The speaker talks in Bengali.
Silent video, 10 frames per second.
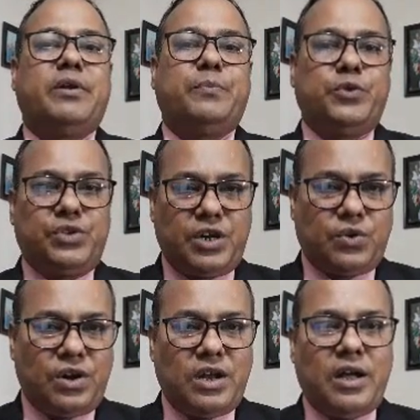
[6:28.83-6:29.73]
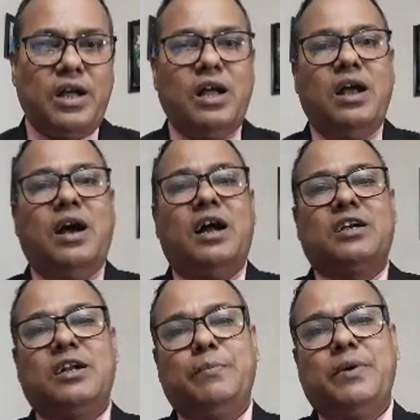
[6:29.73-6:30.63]
নিজ নিজ প্রয়োজনে যে
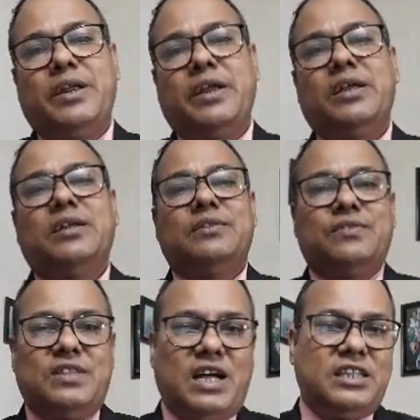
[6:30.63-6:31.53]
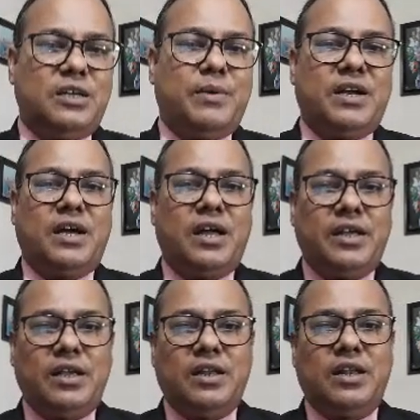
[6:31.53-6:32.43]
কোনো ধরনের জরুরি
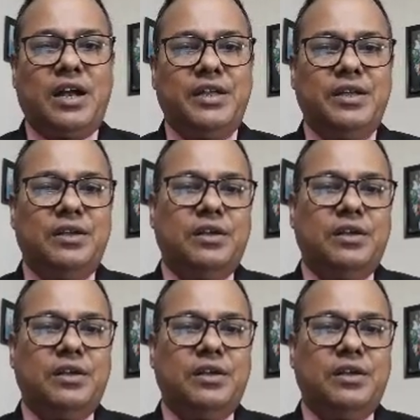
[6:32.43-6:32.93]
ঘোষণায় কিন্তু